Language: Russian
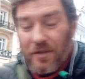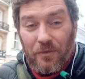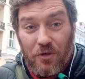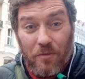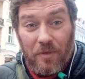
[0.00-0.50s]
Но
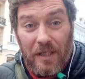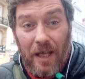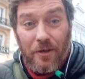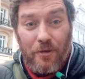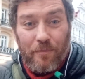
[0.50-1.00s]
в чем-то я
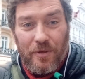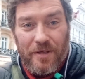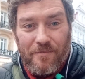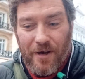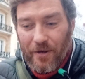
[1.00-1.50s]
ее
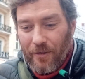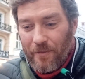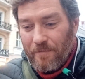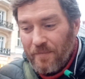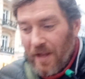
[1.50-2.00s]
понимаю.
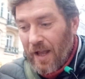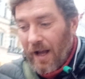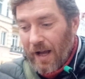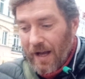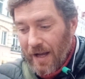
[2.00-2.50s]

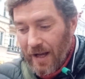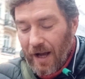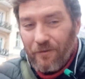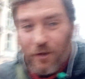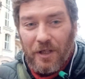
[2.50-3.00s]
А,
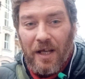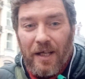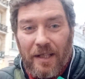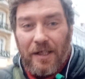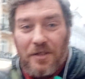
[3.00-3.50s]
а вот
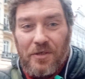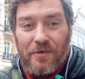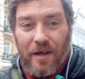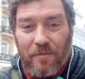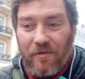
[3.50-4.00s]
так
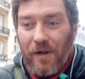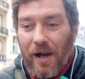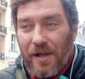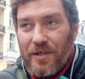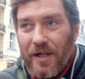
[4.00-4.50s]
называемого
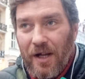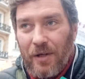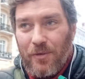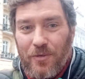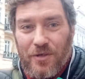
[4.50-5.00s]

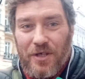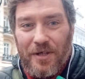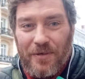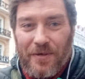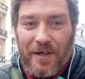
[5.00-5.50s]
Оскара
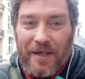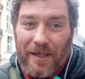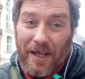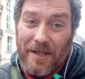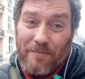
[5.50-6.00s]
Кучеру
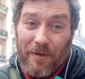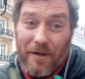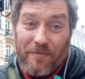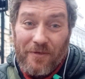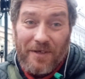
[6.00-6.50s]
я не
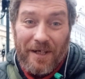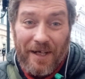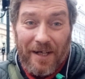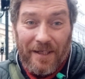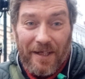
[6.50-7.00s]
пойму
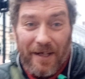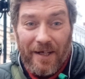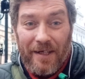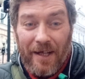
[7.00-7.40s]
никогда.